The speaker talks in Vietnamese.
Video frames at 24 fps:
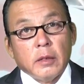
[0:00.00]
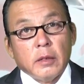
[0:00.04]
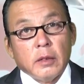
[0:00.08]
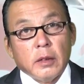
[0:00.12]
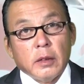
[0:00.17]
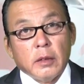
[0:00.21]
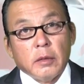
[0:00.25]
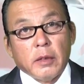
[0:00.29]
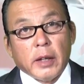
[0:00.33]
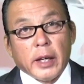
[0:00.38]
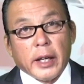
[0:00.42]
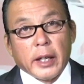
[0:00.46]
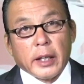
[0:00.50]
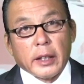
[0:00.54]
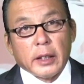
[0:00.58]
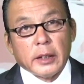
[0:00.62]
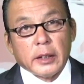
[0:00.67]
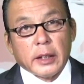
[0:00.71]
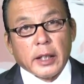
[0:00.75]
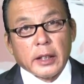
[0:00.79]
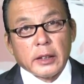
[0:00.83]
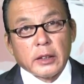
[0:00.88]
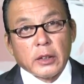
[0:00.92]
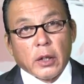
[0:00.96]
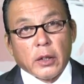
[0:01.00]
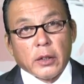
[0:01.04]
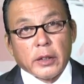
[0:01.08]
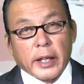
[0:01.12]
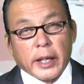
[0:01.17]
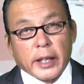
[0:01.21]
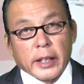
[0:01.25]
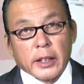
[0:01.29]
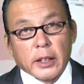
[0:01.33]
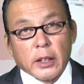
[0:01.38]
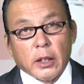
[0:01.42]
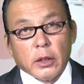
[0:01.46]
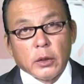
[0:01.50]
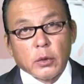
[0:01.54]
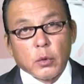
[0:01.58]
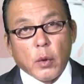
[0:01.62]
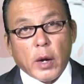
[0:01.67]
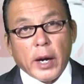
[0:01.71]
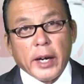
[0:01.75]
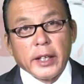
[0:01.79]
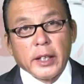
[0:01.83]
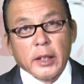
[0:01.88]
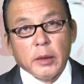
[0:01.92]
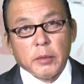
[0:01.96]
ờ, và người ta cho rằng cái đó
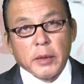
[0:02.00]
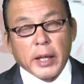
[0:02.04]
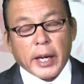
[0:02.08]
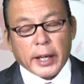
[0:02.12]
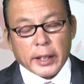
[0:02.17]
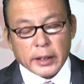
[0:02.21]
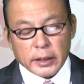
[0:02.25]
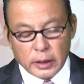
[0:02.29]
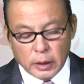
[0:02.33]
quá nghiêm ngặt